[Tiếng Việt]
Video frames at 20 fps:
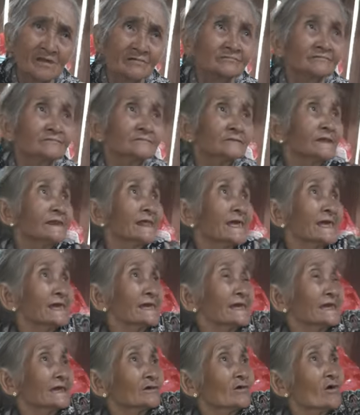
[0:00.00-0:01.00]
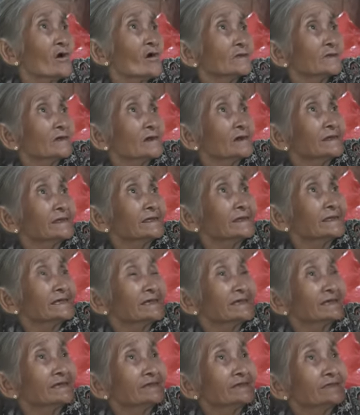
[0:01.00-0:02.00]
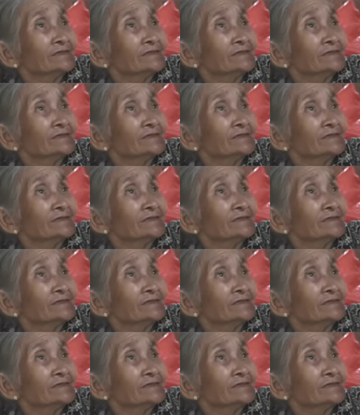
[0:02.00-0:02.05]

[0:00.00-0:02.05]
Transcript: Không, vậy nè, có chứ đây nè.